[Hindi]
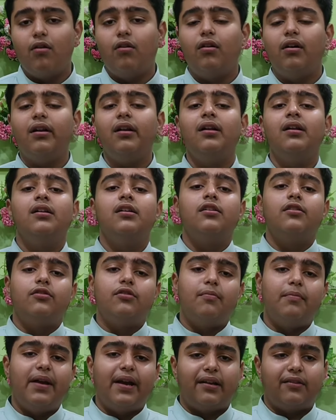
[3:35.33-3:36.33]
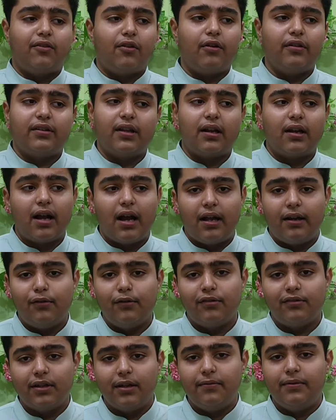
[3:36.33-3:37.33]
और जो मैक्सिको की सरकार है
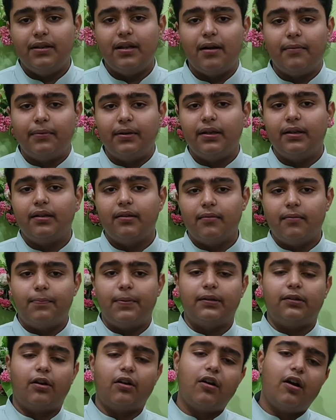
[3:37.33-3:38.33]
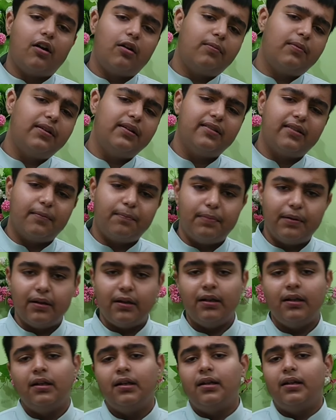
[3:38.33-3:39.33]
उसने भी अपने पत्रकारों पर इन सब पे